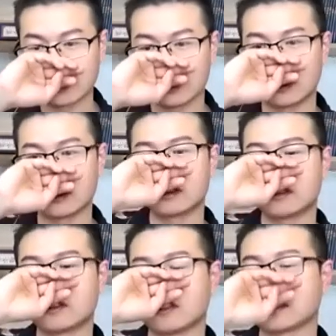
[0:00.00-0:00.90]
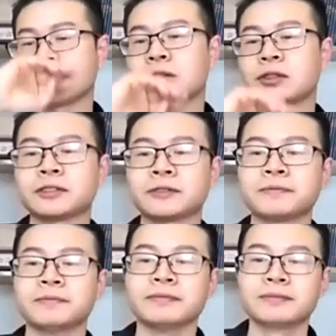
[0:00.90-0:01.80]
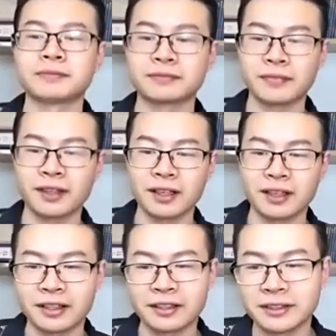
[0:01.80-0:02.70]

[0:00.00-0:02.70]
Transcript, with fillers: 啊，让你嘛，哎呀，